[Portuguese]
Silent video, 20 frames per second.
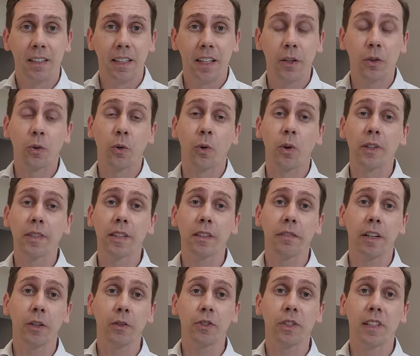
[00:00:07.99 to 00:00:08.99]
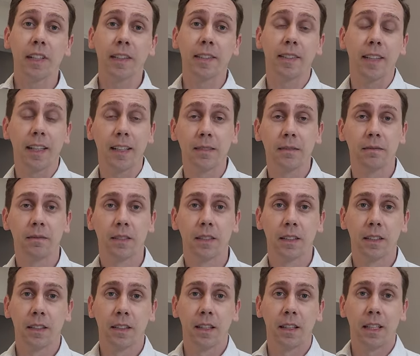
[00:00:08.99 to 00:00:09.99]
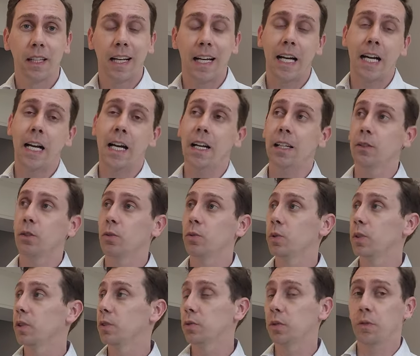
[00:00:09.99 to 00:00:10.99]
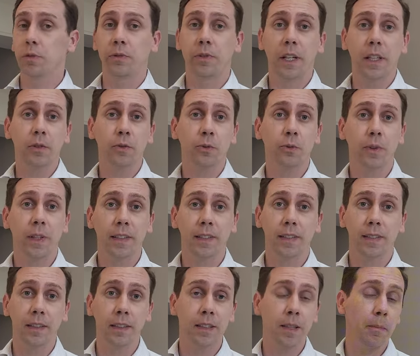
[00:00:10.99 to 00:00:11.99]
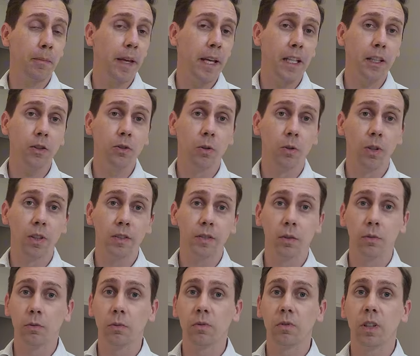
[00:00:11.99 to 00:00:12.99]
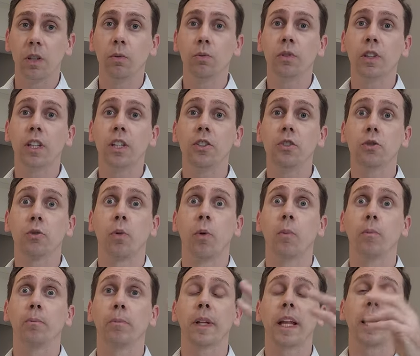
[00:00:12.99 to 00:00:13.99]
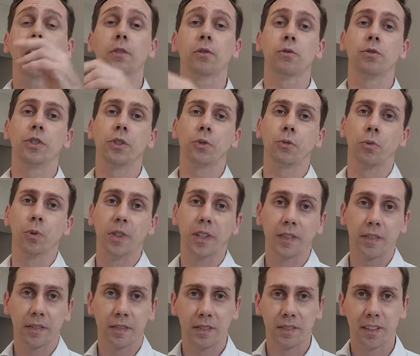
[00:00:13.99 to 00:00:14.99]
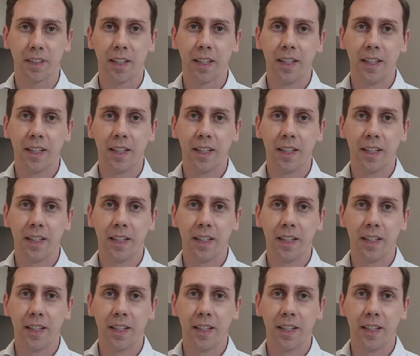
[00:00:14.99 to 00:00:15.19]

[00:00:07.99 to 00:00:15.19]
Que cor você vai utilizar? Ah, doutor, eu só faço faceta BL2, eu não tenho um kit completo de cores.